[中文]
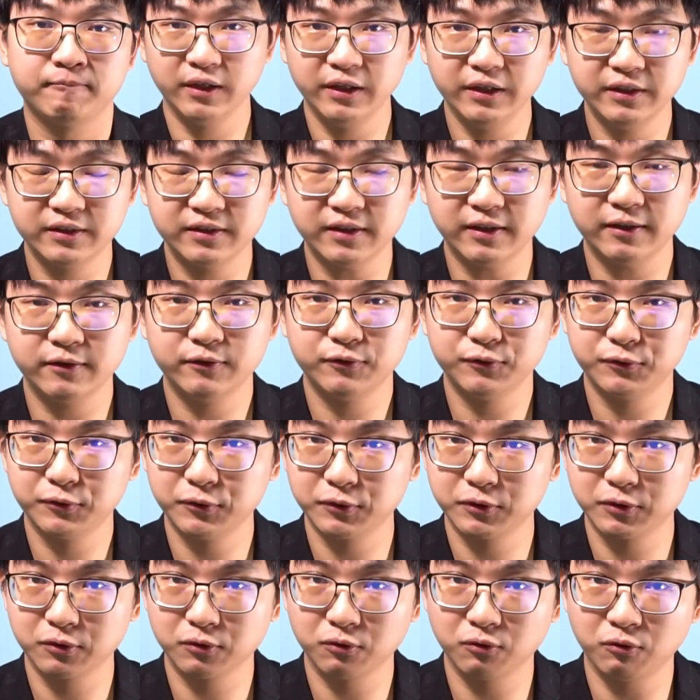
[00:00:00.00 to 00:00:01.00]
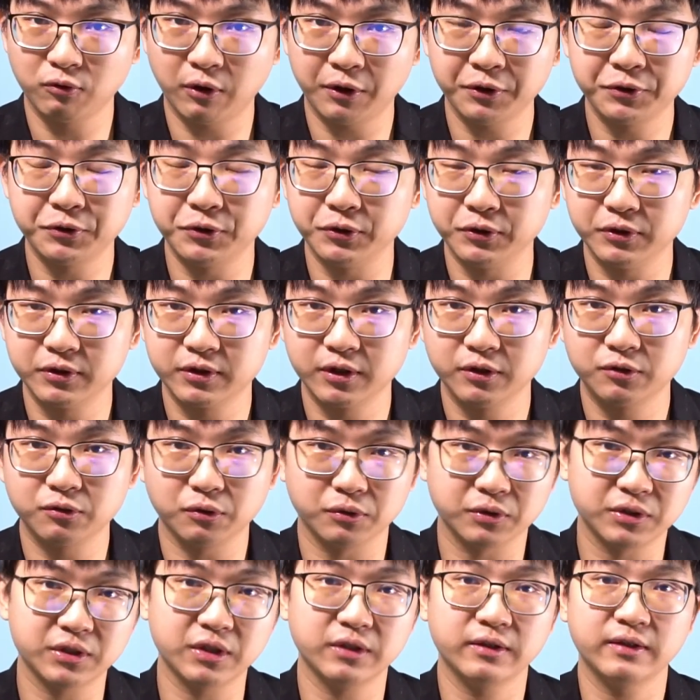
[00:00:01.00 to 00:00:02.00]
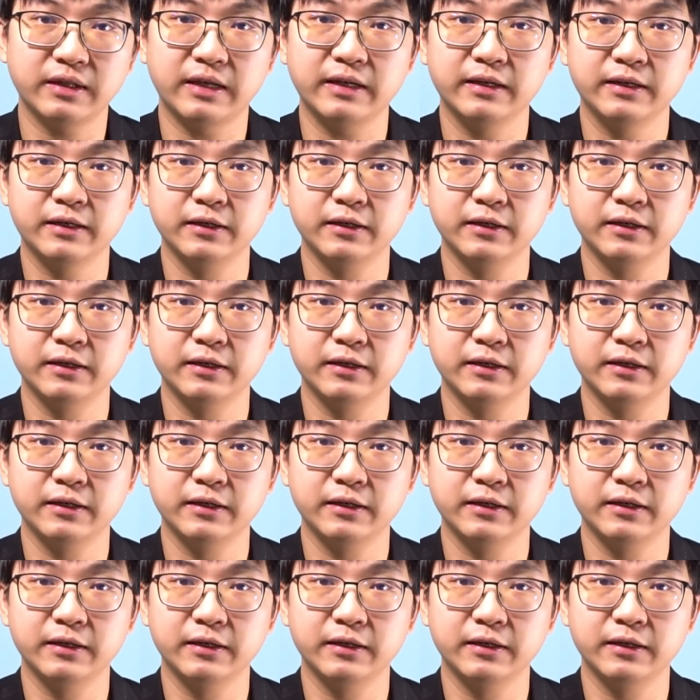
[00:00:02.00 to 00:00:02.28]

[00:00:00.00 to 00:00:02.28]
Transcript: 以上就是关于这首圣诞